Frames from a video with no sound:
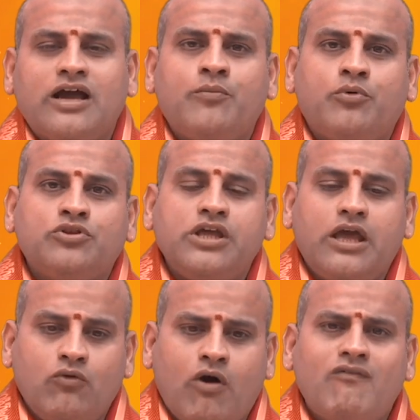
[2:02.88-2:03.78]
లేకపోతే
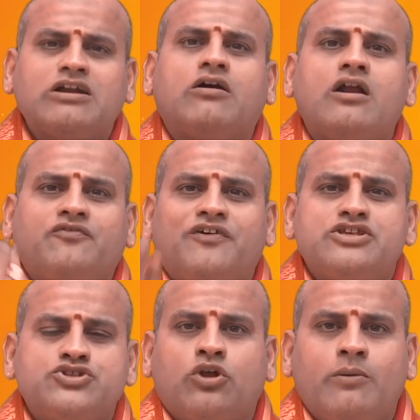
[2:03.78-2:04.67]
ఓవర్
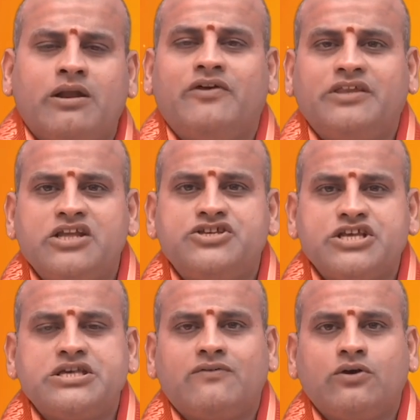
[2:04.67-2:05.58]
కాన్ఫిడెన్స్తోనో మనం ఏదైనా
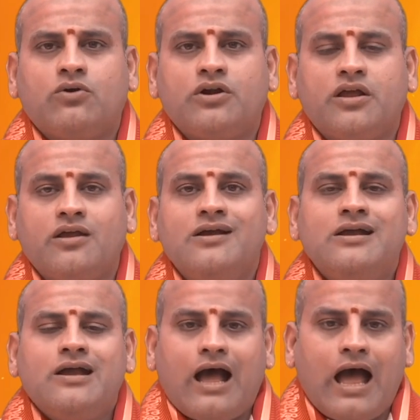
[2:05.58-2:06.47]
చేసామనుకోండి
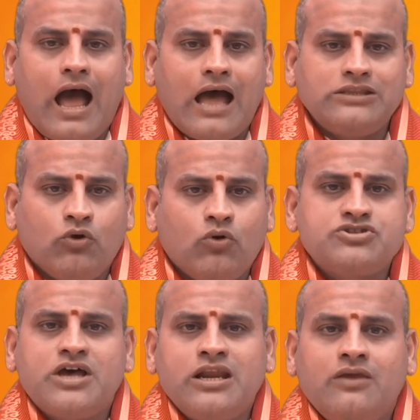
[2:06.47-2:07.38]
అది
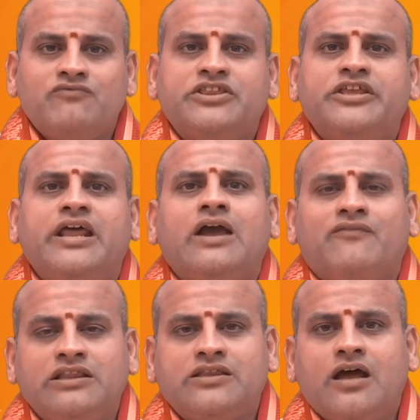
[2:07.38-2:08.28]
ఒక్కోసారి వ్యతిరేక
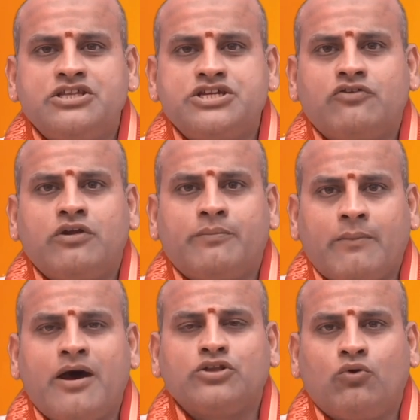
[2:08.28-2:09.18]
ఫలితాలను ఇచ్చేటువంటి
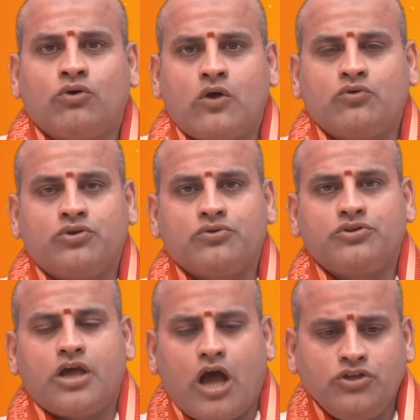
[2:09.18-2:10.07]
ప్రమాదం కూడా
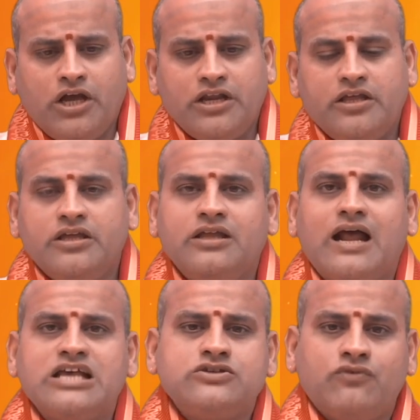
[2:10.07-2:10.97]
ఉంటుంది అందుకని ఈ
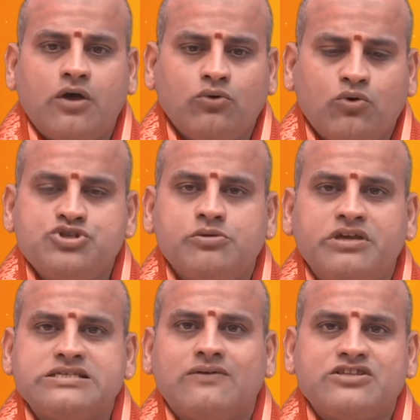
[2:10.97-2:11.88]
రాశివారు కొంచెం
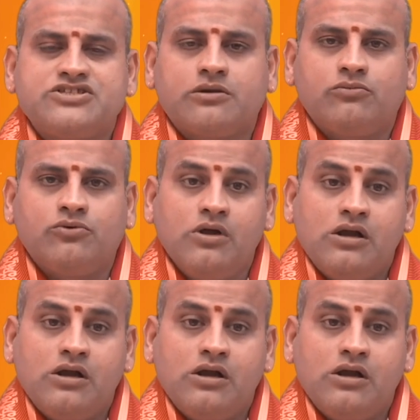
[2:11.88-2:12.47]
ఈ సంవత్సరము